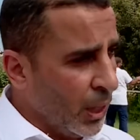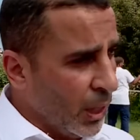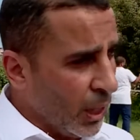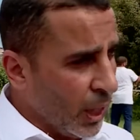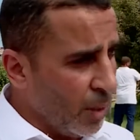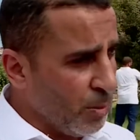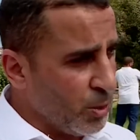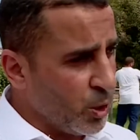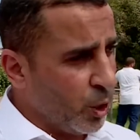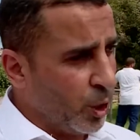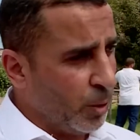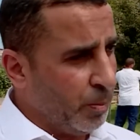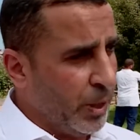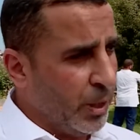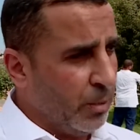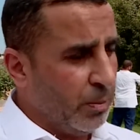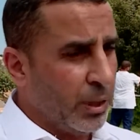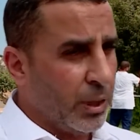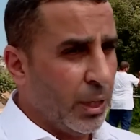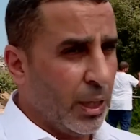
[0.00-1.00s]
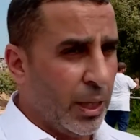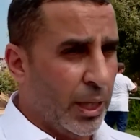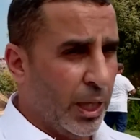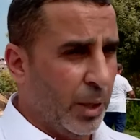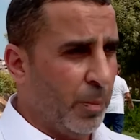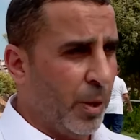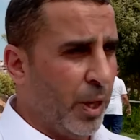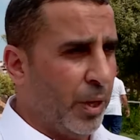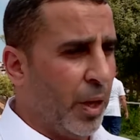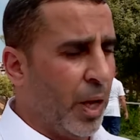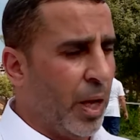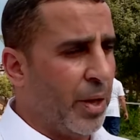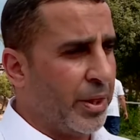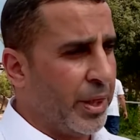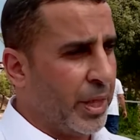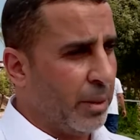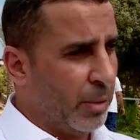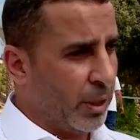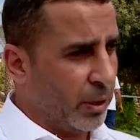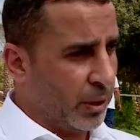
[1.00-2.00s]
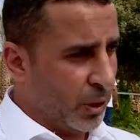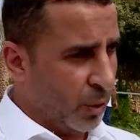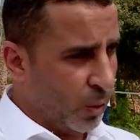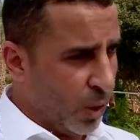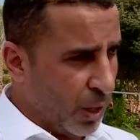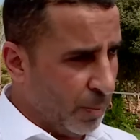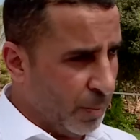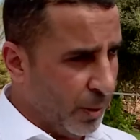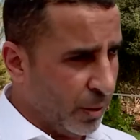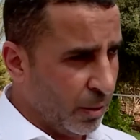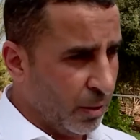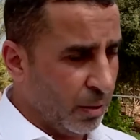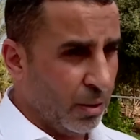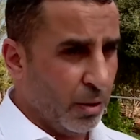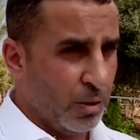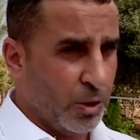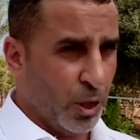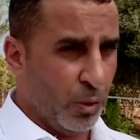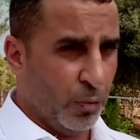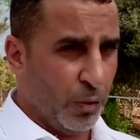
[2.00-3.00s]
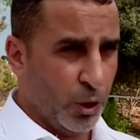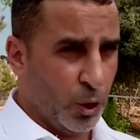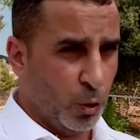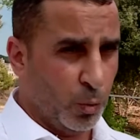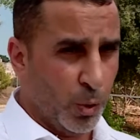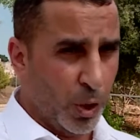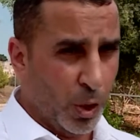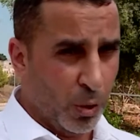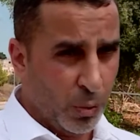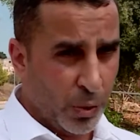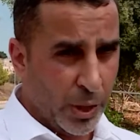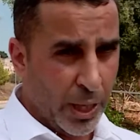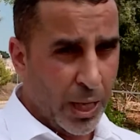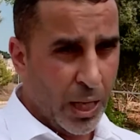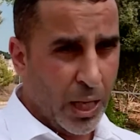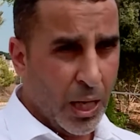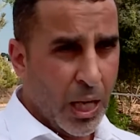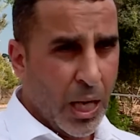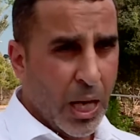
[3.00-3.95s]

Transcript: 45 متر العبارة عن ثمان طوابق سوف تبنى هنا